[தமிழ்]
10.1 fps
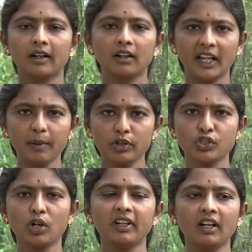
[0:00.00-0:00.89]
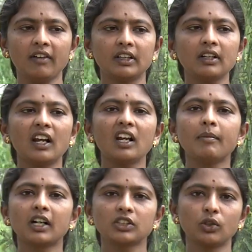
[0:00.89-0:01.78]
கடைபிடிச்சோம் அப்படின்னா வந்து நல்ல
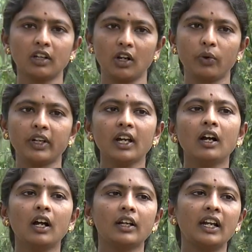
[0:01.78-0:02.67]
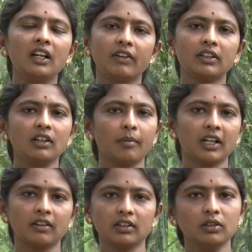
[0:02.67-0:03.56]
மகசூல் தரக்கூடிய நெல்லி வந்து
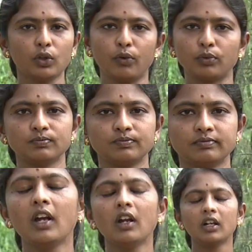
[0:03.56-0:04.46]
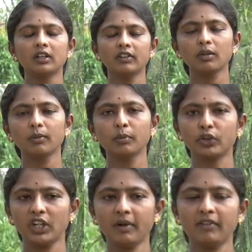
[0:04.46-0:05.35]
நம்மளுக்கு வந்து உதவும் மேலும்
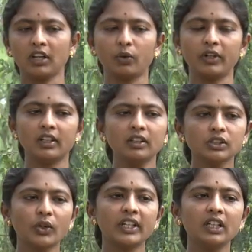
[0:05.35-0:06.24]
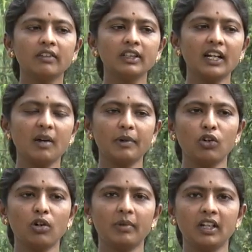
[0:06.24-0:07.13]
விவரங்கள் பெற பண்ணை மேலாளர்
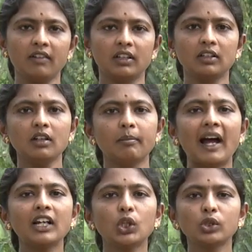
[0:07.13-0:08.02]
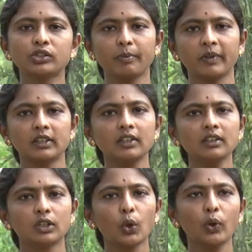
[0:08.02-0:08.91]
ஆர் பிரதனா அவர்களை
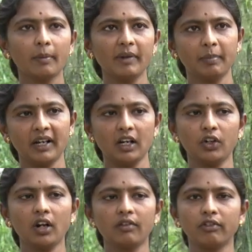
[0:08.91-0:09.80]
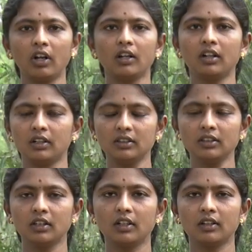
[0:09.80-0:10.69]
பூஜ்ஜியம் ஏழு ஏழு
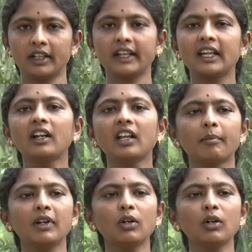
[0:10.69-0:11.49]
பூஜ்ஜியம் எட்டு